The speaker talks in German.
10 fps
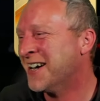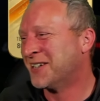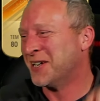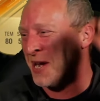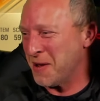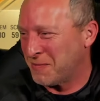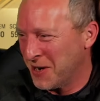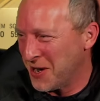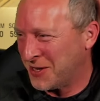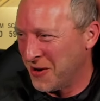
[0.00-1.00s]
Das gibt
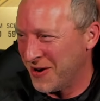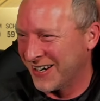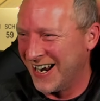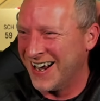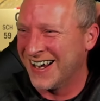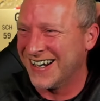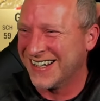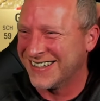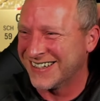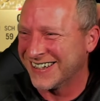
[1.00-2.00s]
es doch ja nicht.
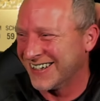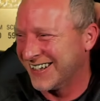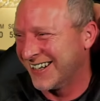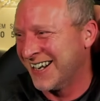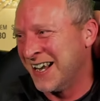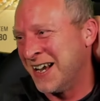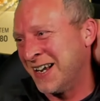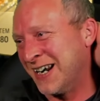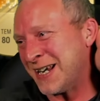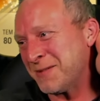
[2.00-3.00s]

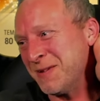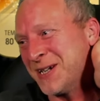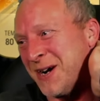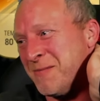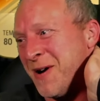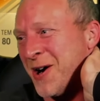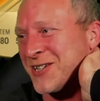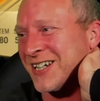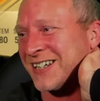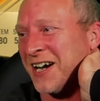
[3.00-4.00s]
Leck mich am
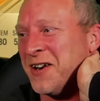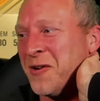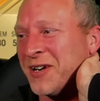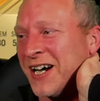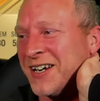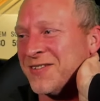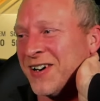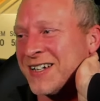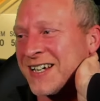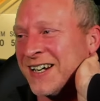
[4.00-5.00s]
Arsch, das kann doch ja nicht
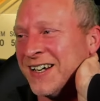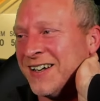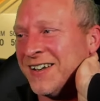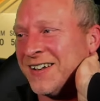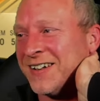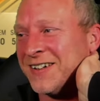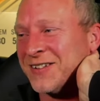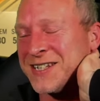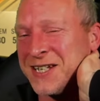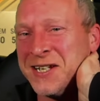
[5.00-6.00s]
wahr sein.
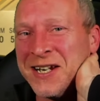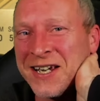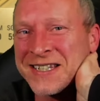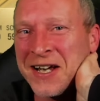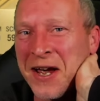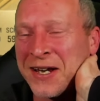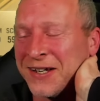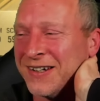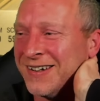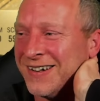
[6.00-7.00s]
Wir ziehen die nächste
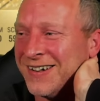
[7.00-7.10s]
Icon.